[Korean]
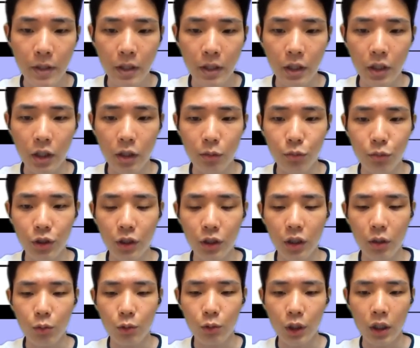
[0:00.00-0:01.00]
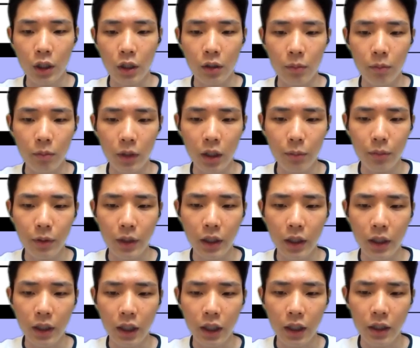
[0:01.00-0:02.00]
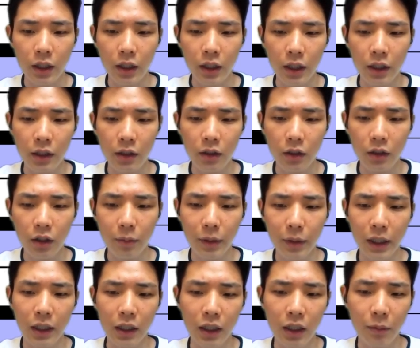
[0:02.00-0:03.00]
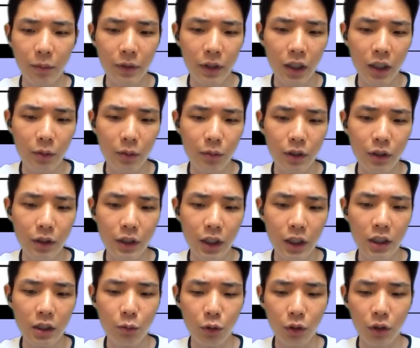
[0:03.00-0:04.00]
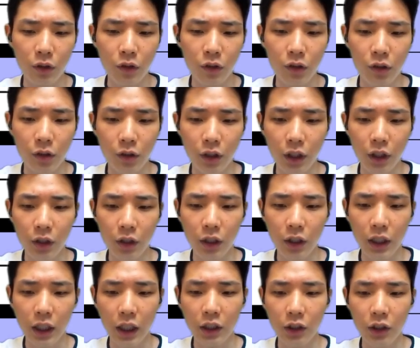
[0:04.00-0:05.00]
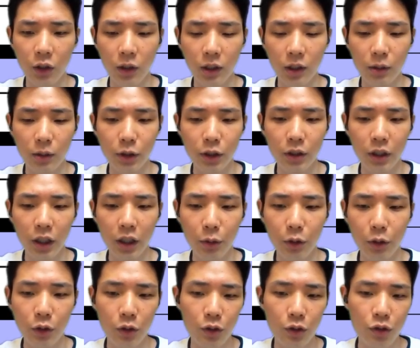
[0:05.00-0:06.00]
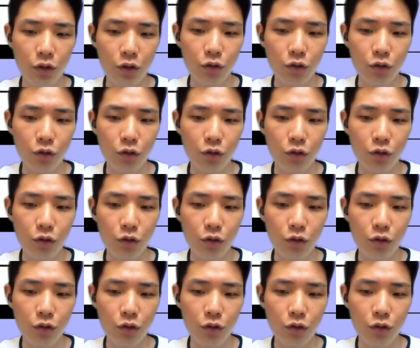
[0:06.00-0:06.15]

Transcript: 이러한 문제 때문에 와이파이가 핸들러의 반환값 타입을 찾지 못해서 에러가 나는 경험을 해보셨을